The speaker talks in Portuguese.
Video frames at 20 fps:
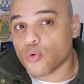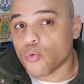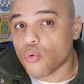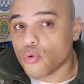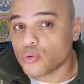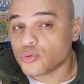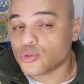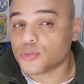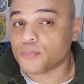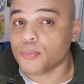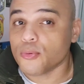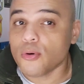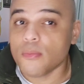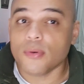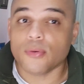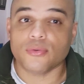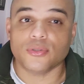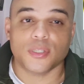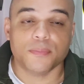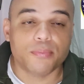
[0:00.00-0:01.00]
concursos
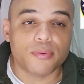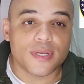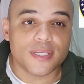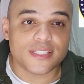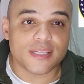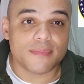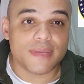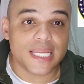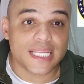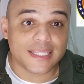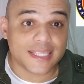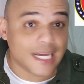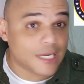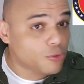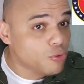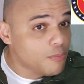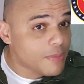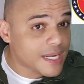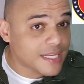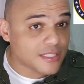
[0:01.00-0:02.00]
públicos de polícia
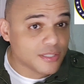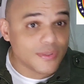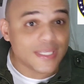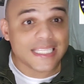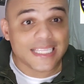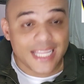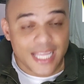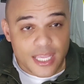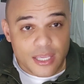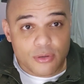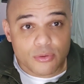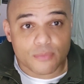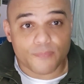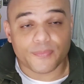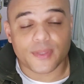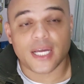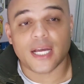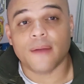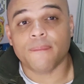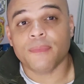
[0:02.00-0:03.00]
militar no Brasil inteiro,
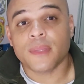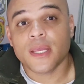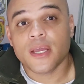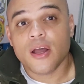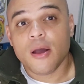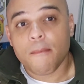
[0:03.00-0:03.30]
tá?